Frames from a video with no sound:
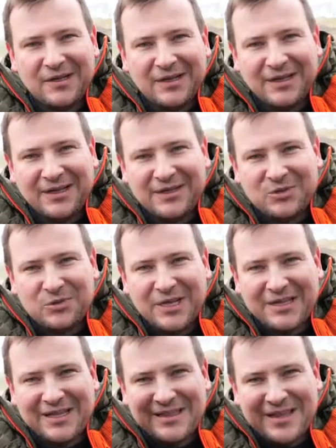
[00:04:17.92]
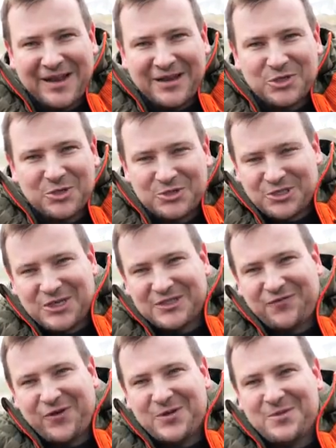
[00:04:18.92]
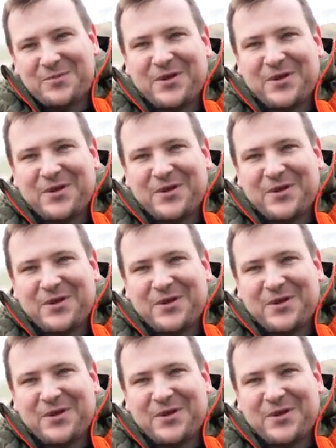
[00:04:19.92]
E, I tutaj ten teren rządzi się swoimi